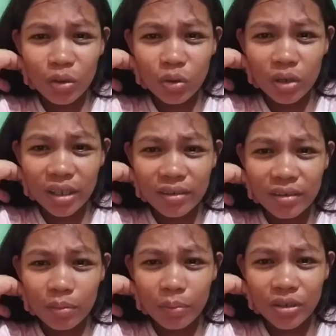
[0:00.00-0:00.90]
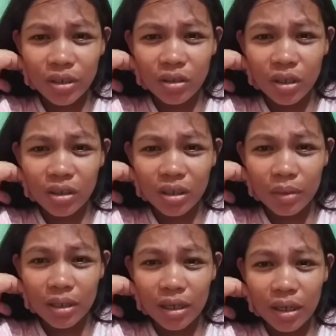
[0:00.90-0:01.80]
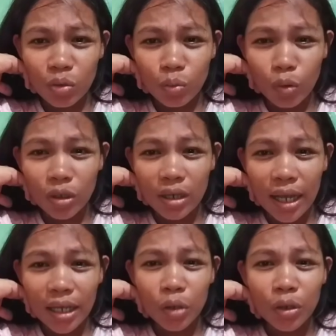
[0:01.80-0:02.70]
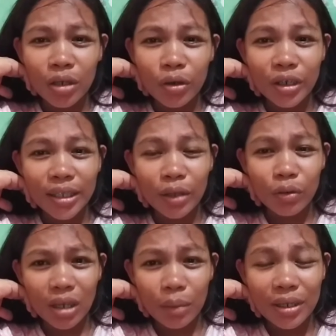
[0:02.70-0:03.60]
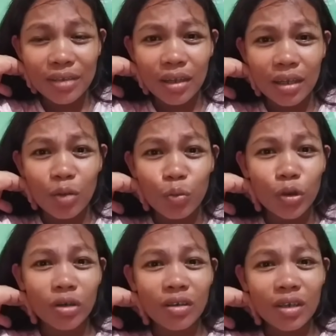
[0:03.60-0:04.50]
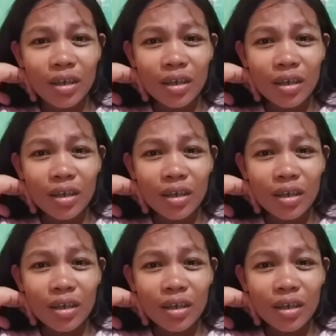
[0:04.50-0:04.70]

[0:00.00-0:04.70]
siguro insik pa. Shout out naman taga Tubod, Lana del Norte. O, oh, dami rin sa Tubod.